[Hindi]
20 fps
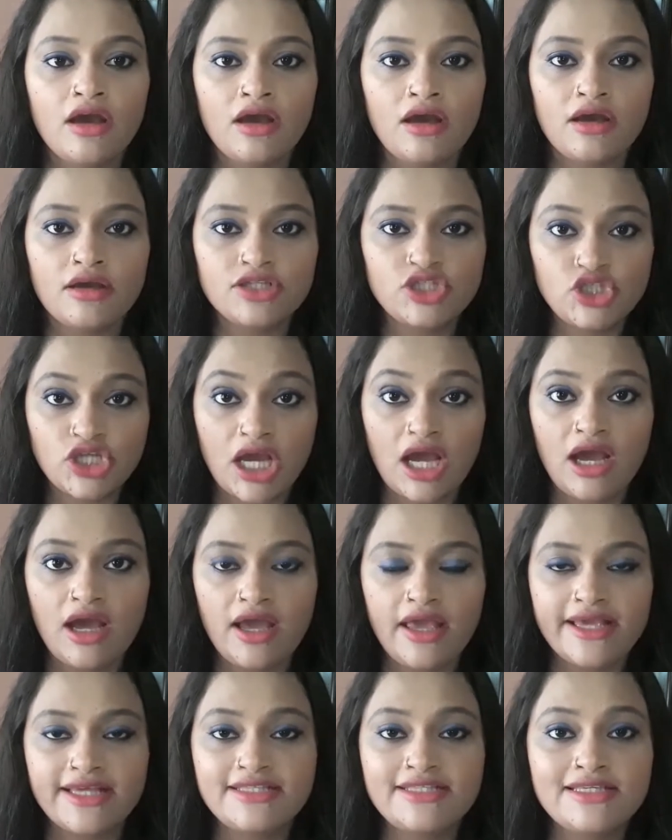चाहा
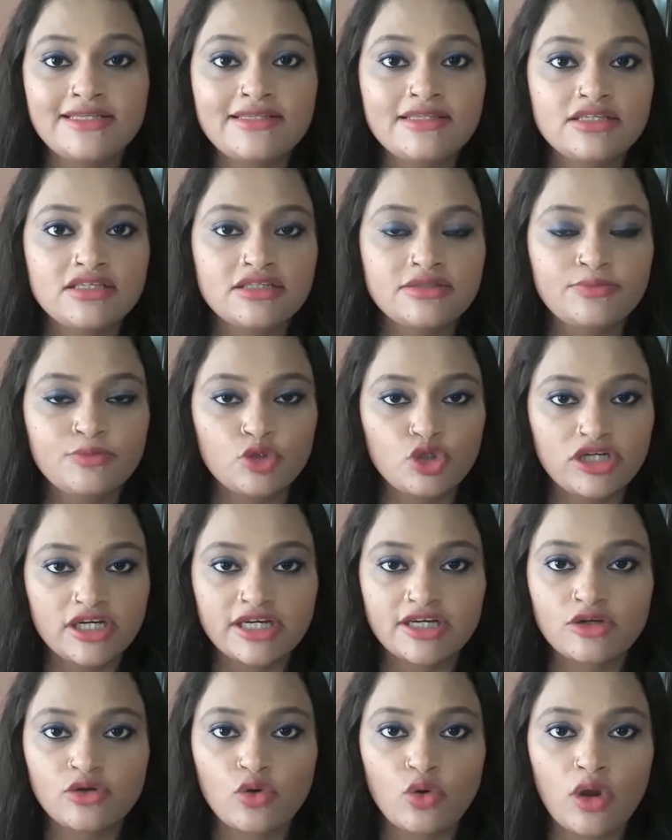है जिस
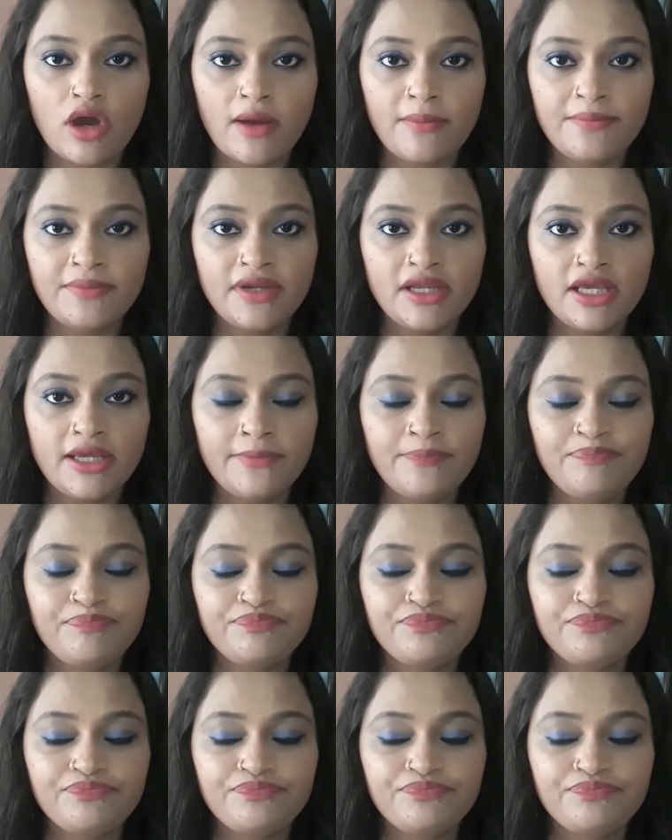प्रोडक्ट को आपने